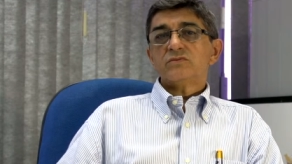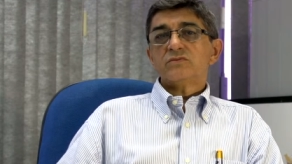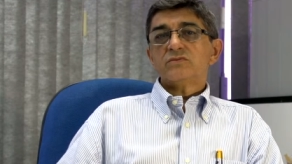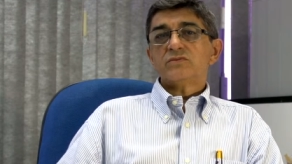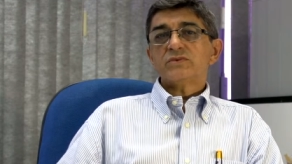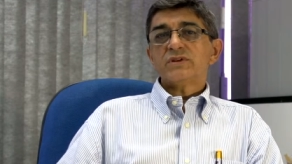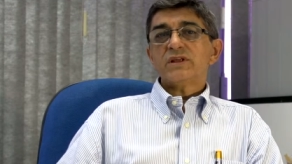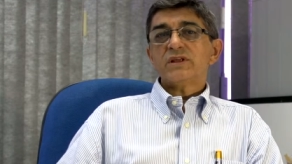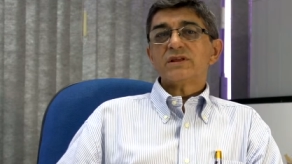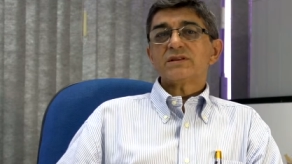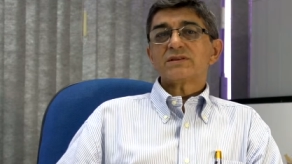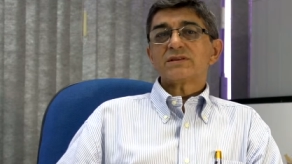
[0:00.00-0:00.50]

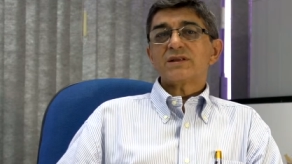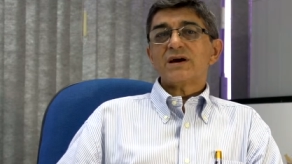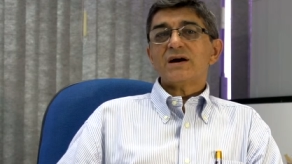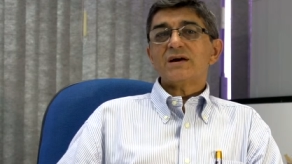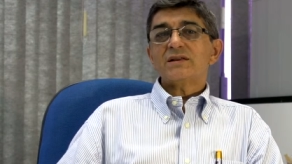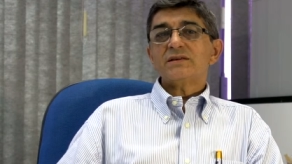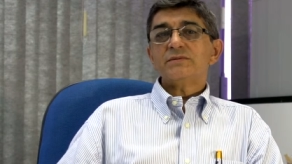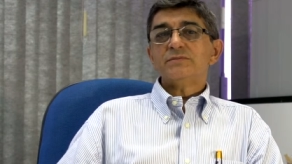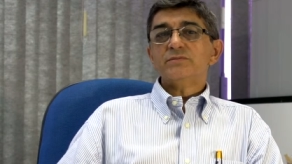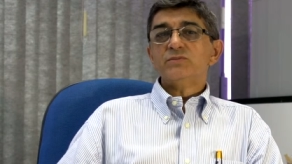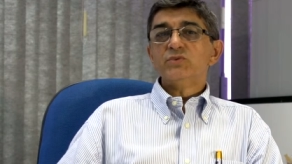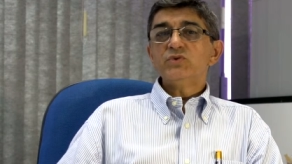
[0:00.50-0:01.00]
um, um,
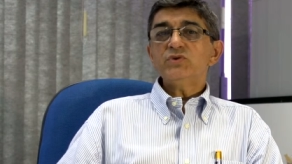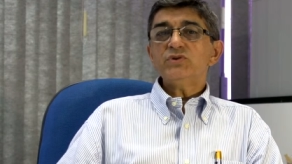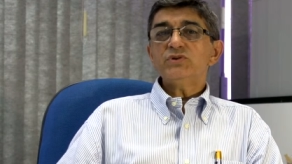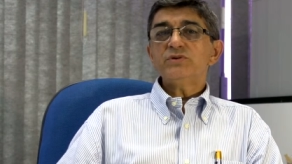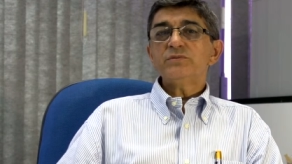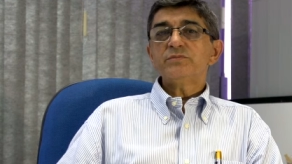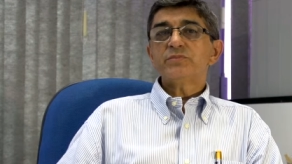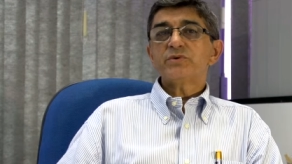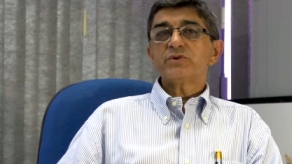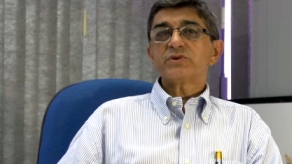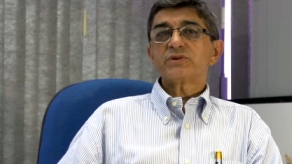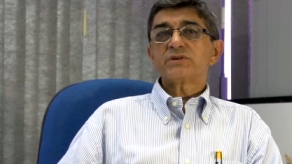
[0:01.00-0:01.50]
detalhe
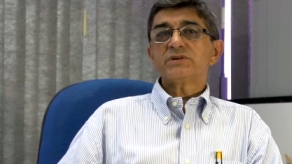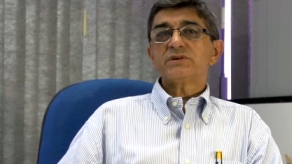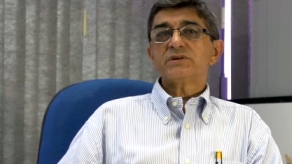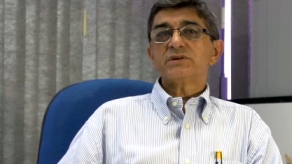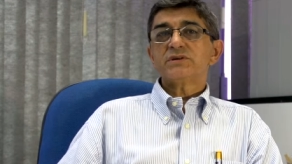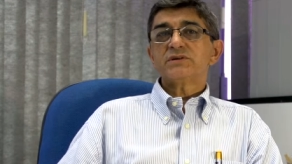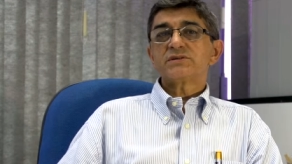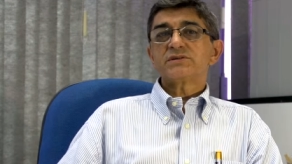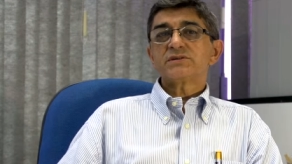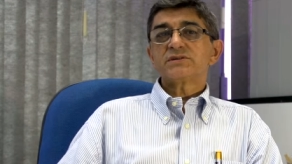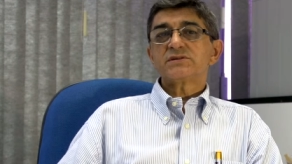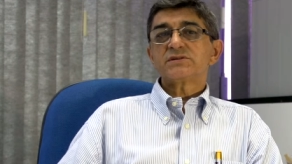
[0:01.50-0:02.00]
muito
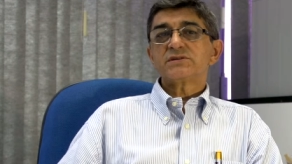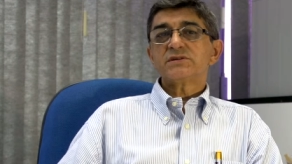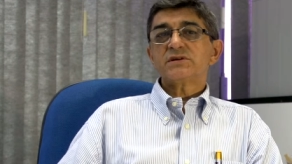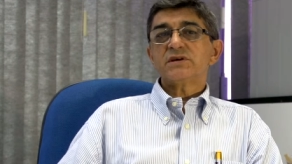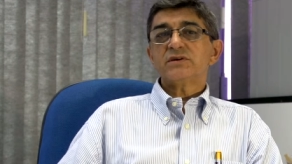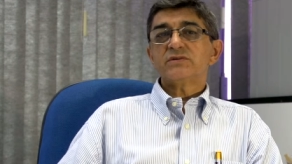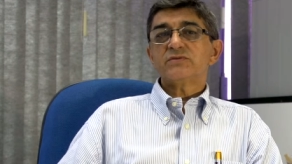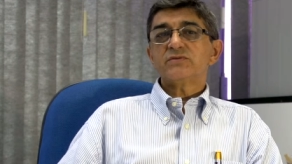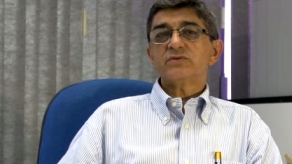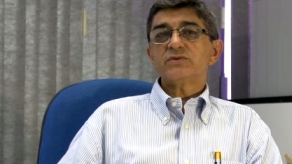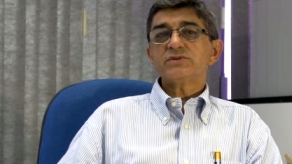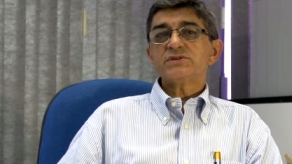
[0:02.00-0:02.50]
importante, assim,
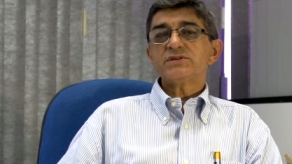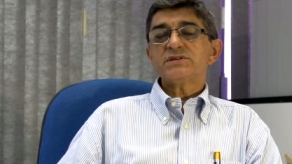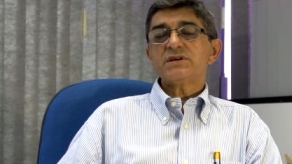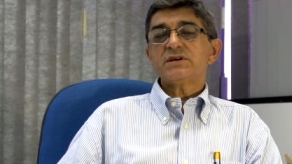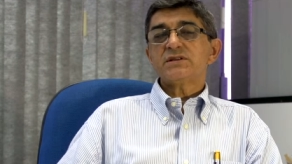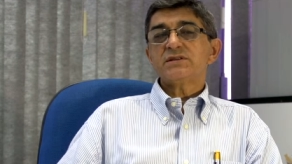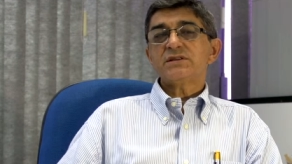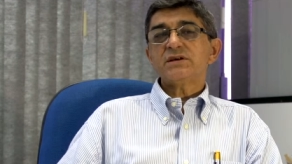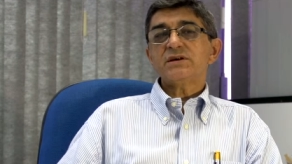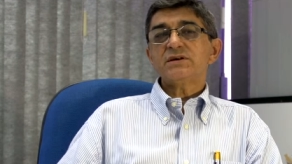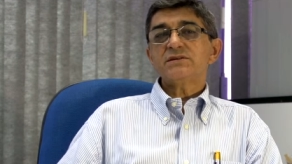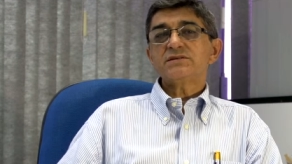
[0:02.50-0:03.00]
vou
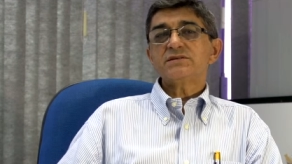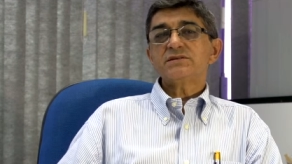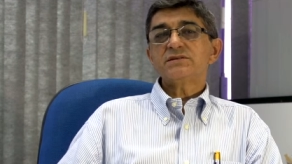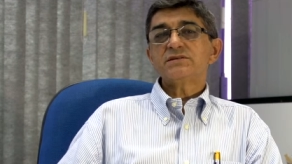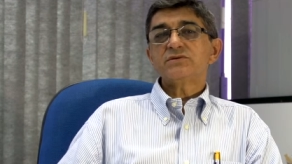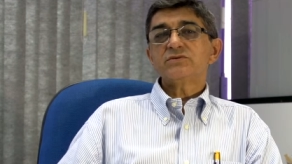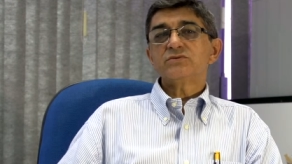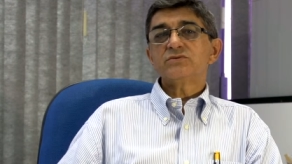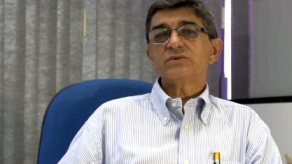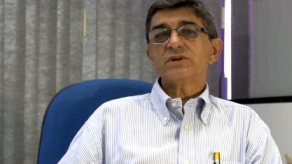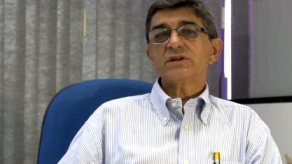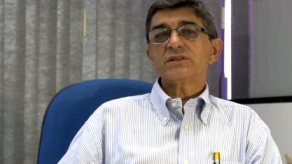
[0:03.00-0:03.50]
dizer até
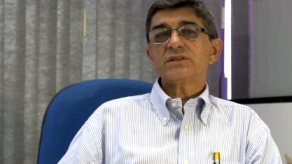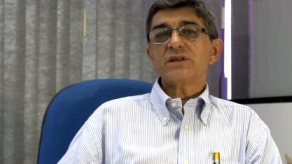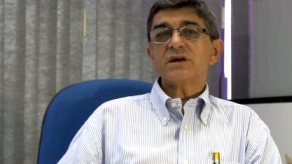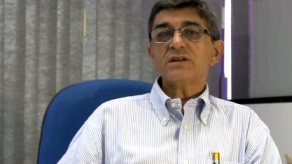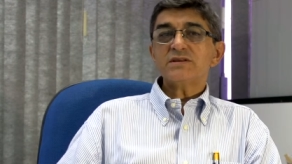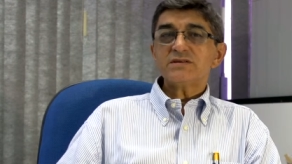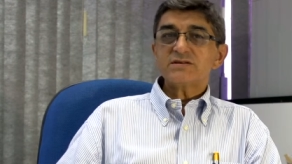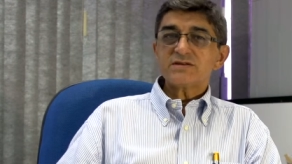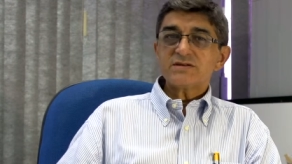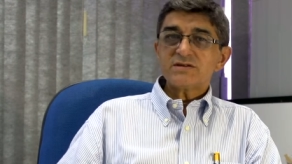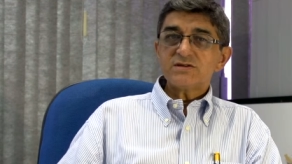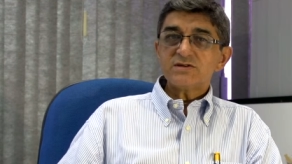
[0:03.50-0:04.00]
assim, um
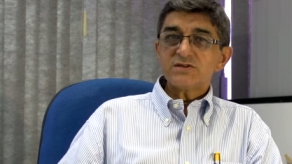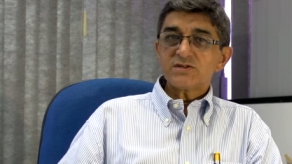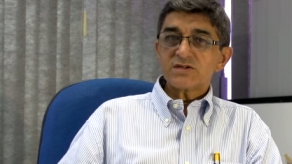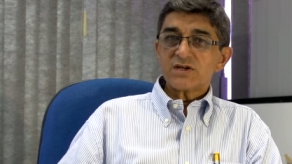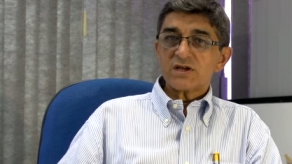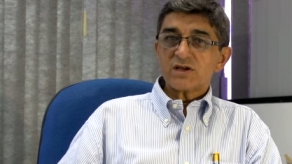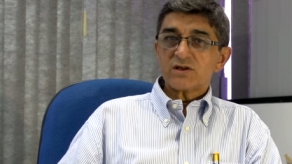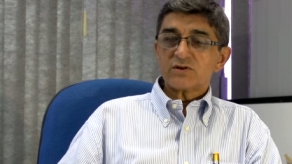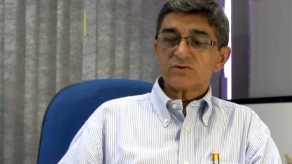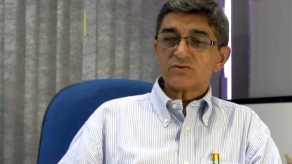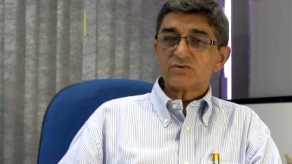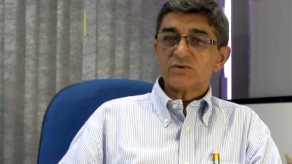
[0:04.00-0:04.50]
detalhe
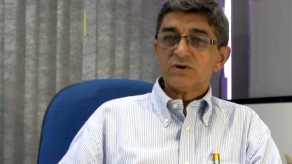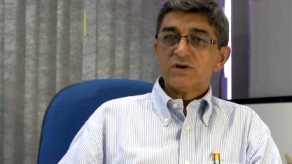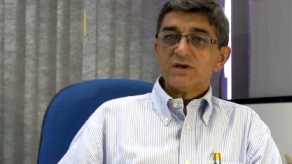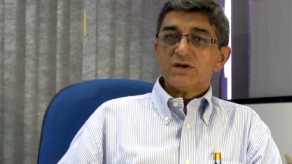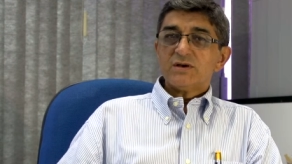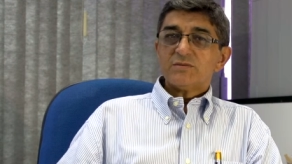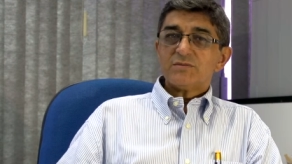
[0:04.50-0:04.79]
singelo,